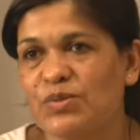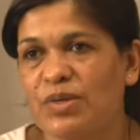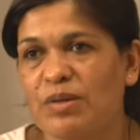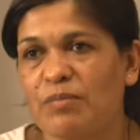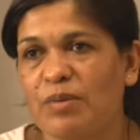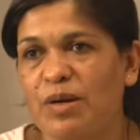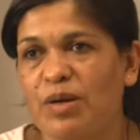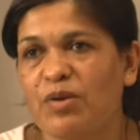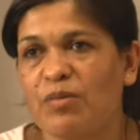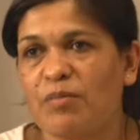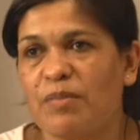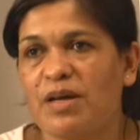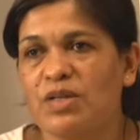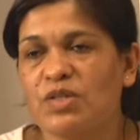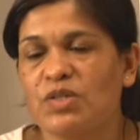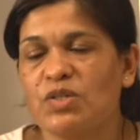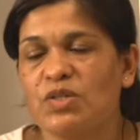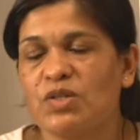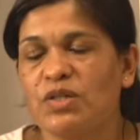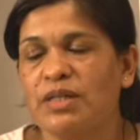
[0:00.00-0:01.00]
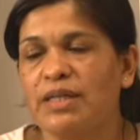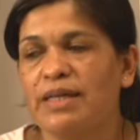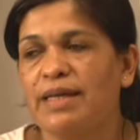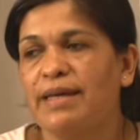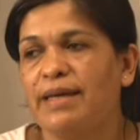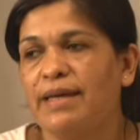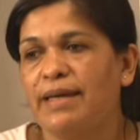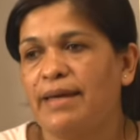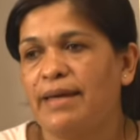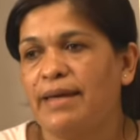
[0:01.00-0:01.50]
un hermano mayor.
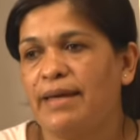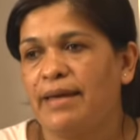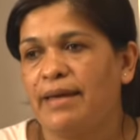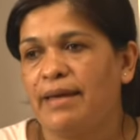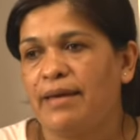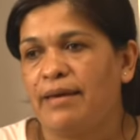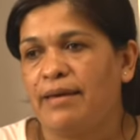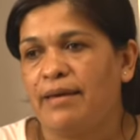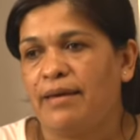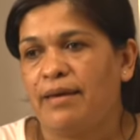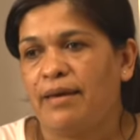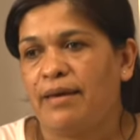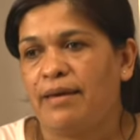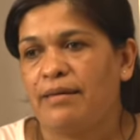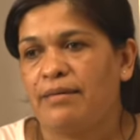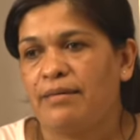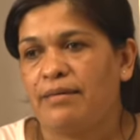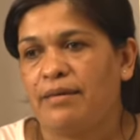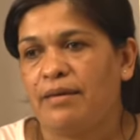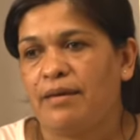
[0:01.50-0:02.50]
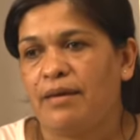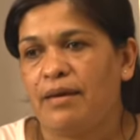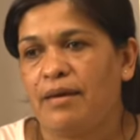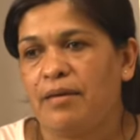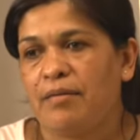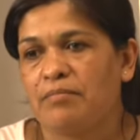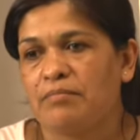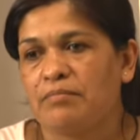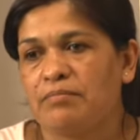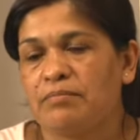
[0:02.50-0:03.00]

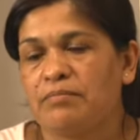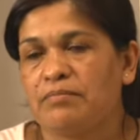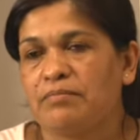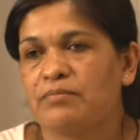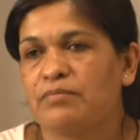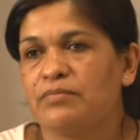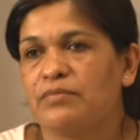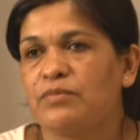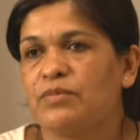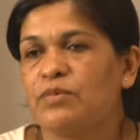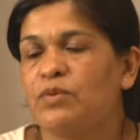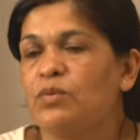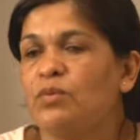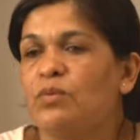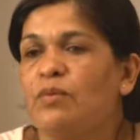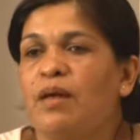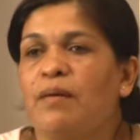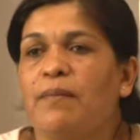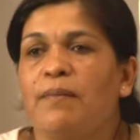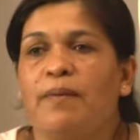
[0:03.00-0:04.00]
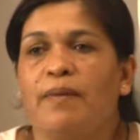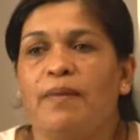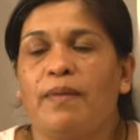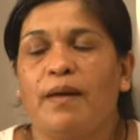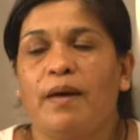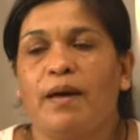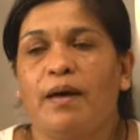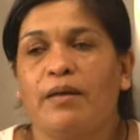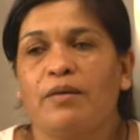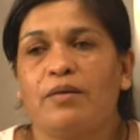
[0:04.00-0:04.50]
Este, tuvo una
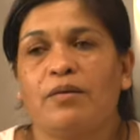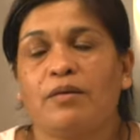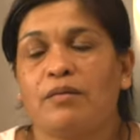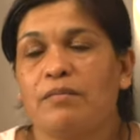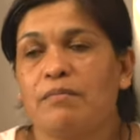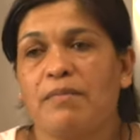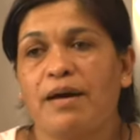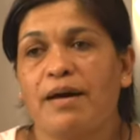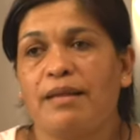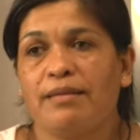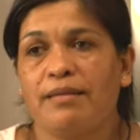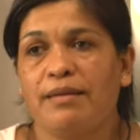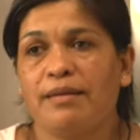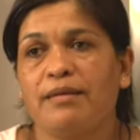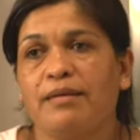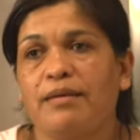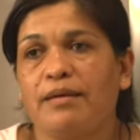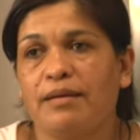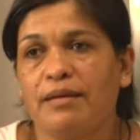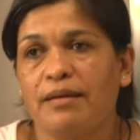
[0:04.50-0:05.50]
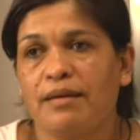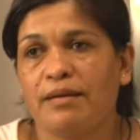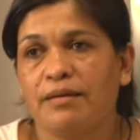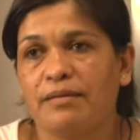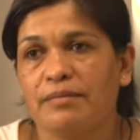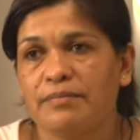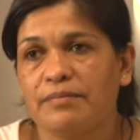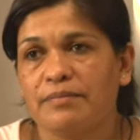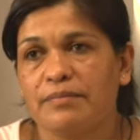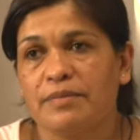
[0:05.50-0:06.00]
vida normal de nena,
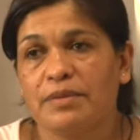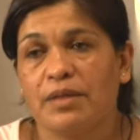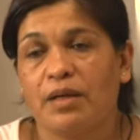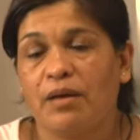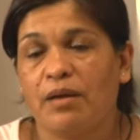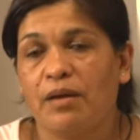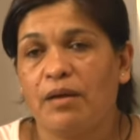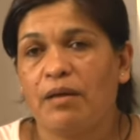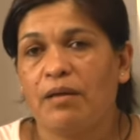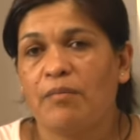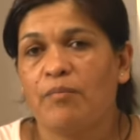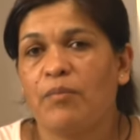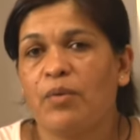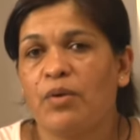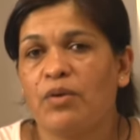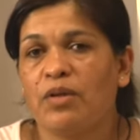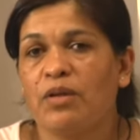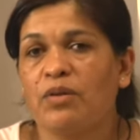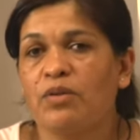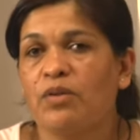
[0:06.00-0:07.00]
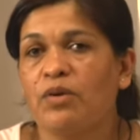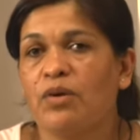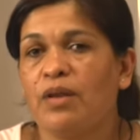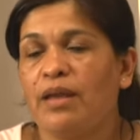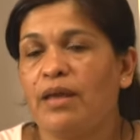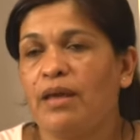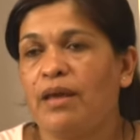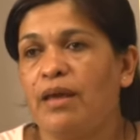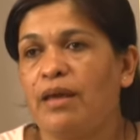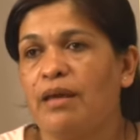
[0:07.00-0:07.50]

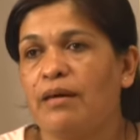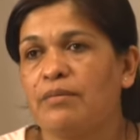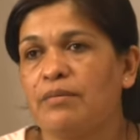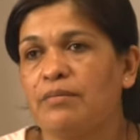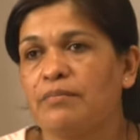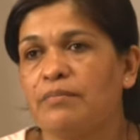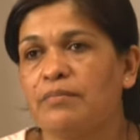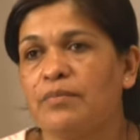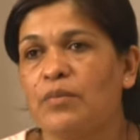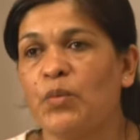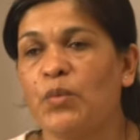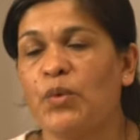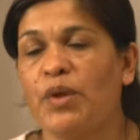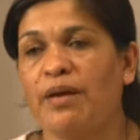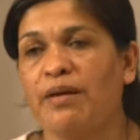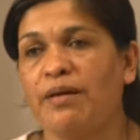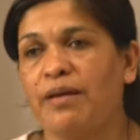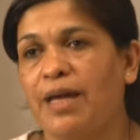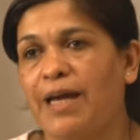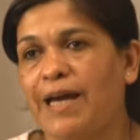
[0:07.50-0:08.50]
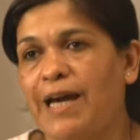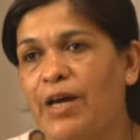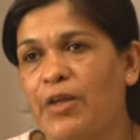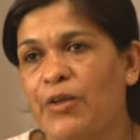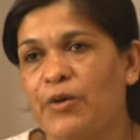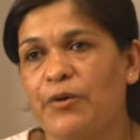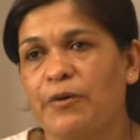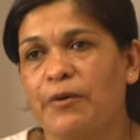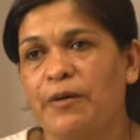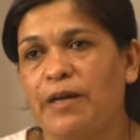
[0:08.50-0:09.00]
poniéndole un
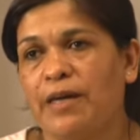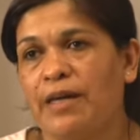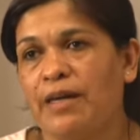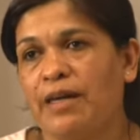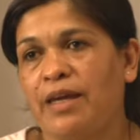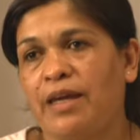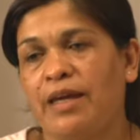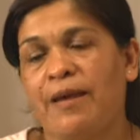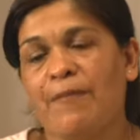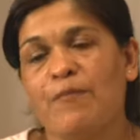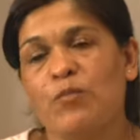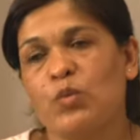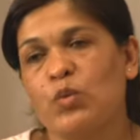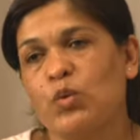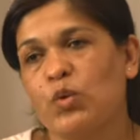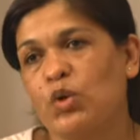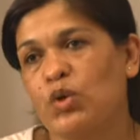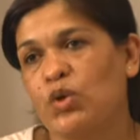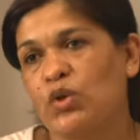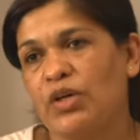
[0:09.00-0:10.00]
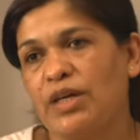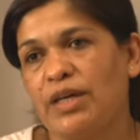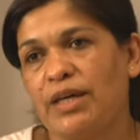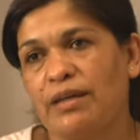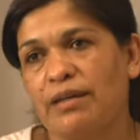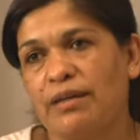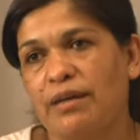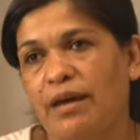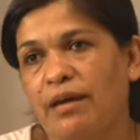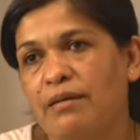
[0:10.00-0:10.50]
agregado es que era muy
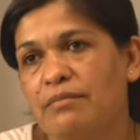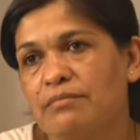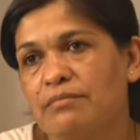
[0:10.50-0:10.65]
coqueta.